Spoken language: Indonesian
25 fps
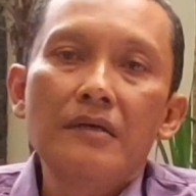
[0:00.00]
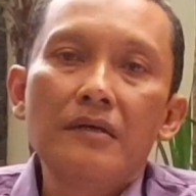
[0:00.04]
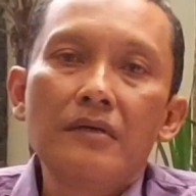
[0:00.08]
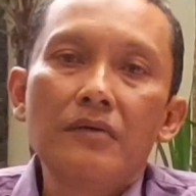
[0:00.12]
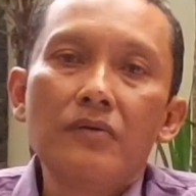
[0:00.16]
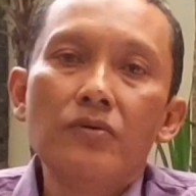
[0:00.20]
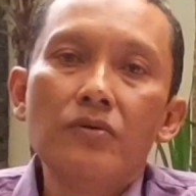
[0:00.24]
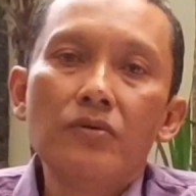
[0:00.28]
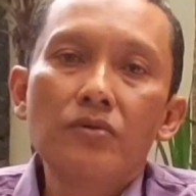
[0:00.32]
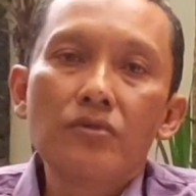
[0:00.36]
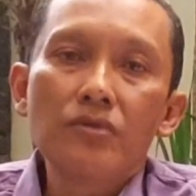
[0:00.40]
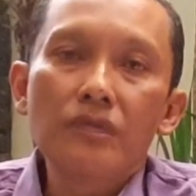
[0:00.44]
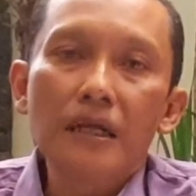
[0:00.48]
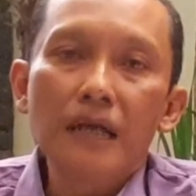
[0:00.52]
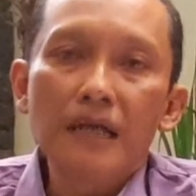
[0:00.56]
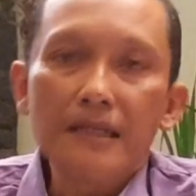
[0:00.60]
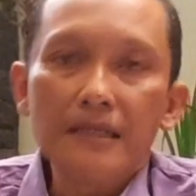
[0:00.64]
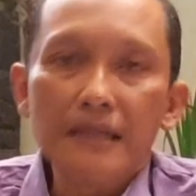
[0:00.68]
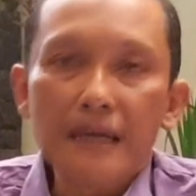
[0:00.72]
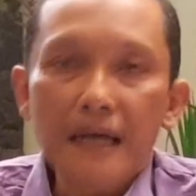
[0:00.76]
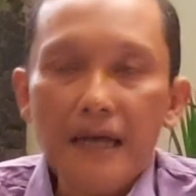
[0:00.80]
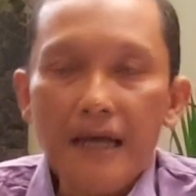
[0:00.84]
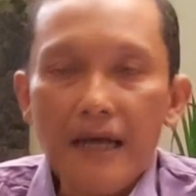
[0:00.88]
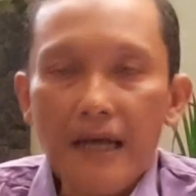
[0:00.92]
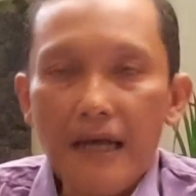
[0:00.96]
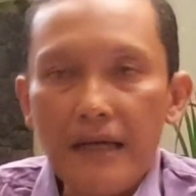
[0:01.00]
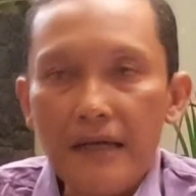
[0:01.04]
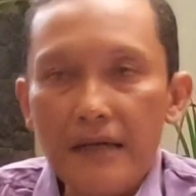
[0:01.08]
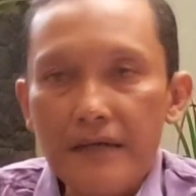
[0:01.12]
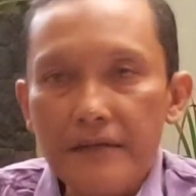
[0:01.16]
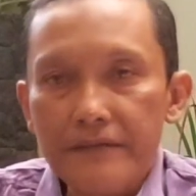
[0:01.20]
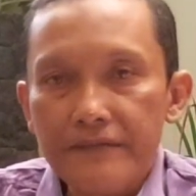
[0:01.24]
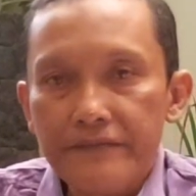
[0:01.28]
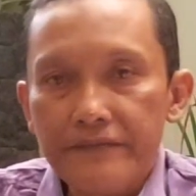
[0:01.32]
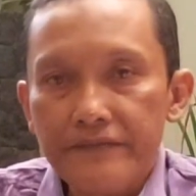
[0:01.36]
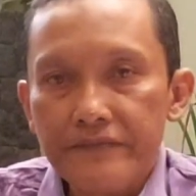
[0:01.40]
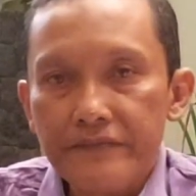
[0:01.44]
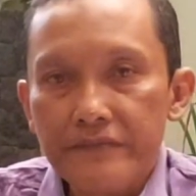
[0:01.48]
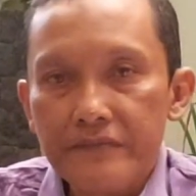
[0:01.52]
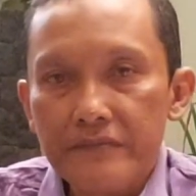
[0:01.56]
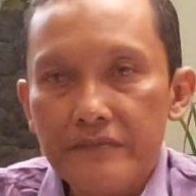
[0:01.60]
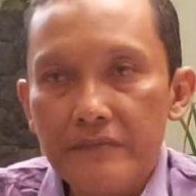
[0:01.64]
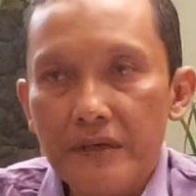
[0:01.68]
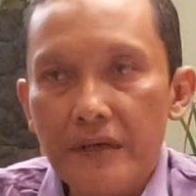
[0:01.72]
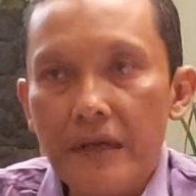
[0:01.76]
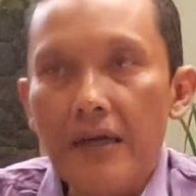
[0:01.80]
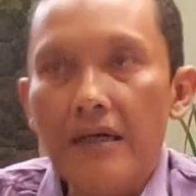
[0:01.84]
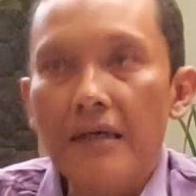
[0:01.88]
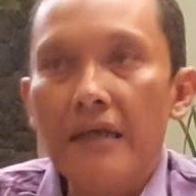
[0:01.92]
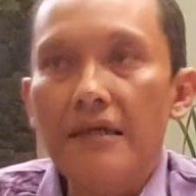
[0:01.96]
guru dadaan
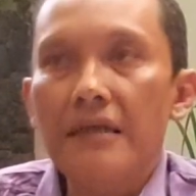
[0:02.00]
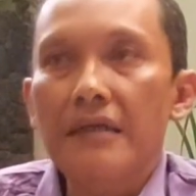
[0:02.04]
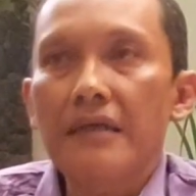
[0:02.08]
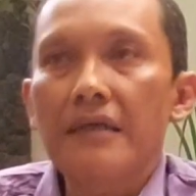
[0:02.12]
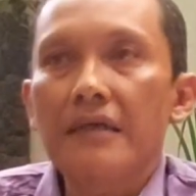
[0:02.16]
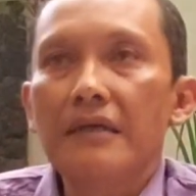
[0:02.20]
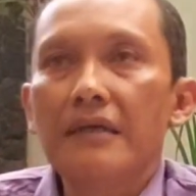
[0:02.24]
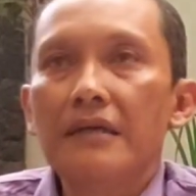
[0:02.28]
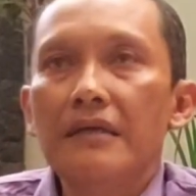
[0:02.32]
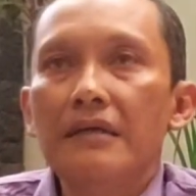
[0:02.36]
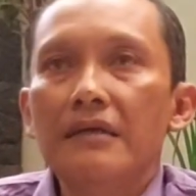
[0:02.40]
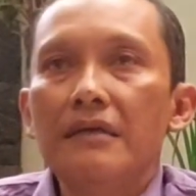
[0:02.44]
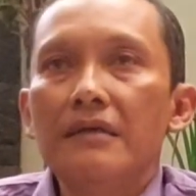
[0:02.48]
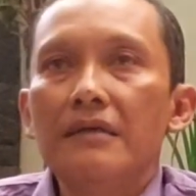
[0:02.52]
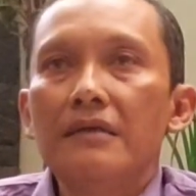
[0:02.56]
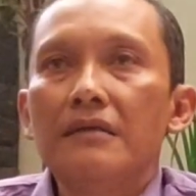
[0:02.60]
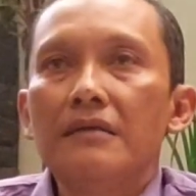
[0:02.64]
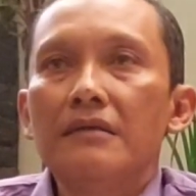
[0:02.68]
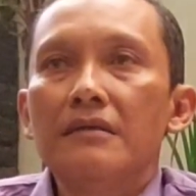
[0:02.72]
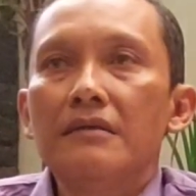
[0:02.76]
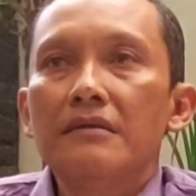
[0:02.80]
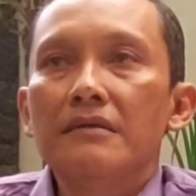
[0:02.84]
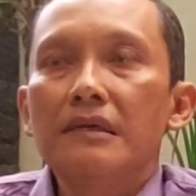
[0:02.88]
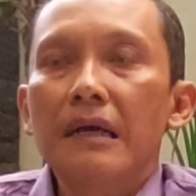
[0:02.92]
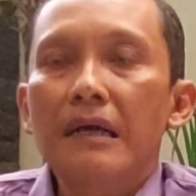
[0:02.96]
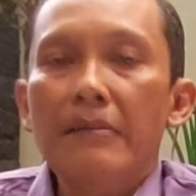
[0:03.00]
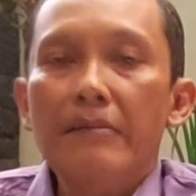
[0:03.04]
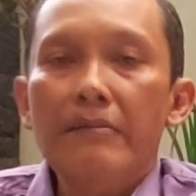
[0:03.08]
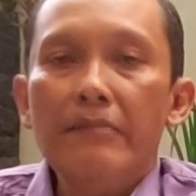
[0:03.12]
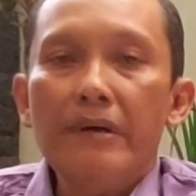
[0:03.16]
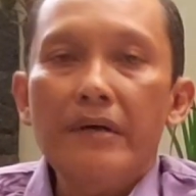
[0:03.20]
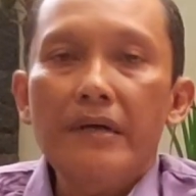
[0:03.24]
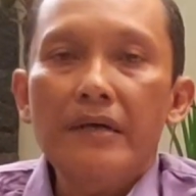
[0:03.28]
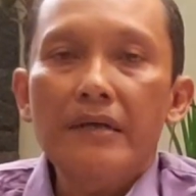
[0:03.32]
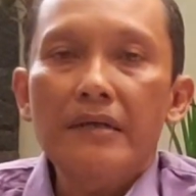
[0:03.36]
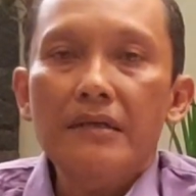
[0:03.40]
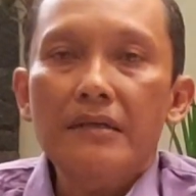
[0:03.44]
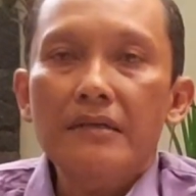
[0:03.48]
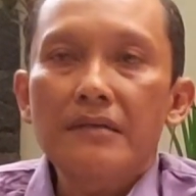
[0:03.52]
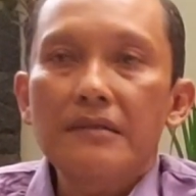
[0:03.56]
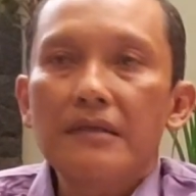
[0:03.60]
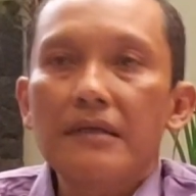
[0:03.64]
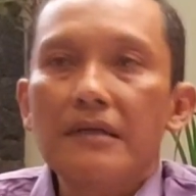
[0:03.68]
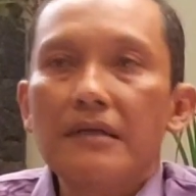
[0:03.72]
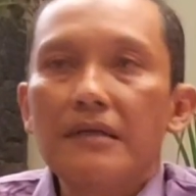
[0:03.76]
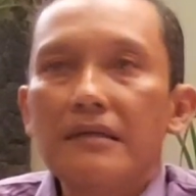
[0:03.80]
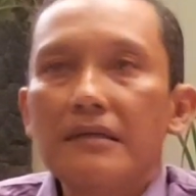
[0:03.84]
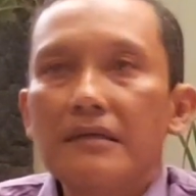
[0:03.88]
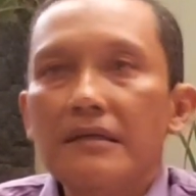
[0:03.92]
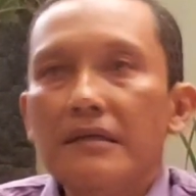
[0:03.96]
bahkan sampai
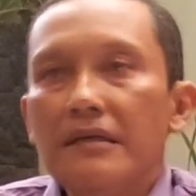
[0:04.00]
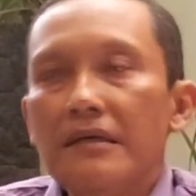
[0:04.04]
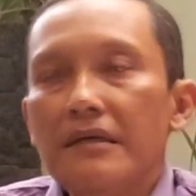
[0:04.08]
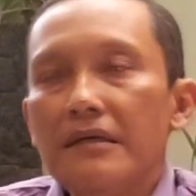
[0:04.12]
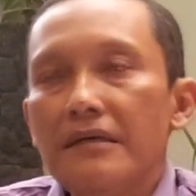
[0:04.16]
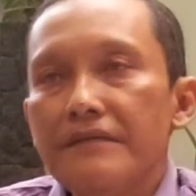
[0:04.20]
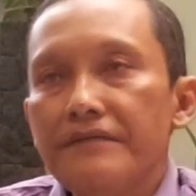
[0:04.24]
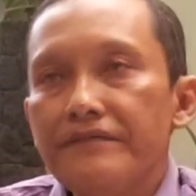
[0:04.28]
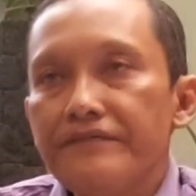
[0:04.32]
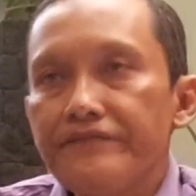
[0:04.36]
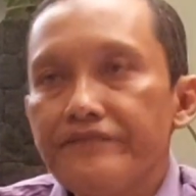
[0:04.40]
terjadi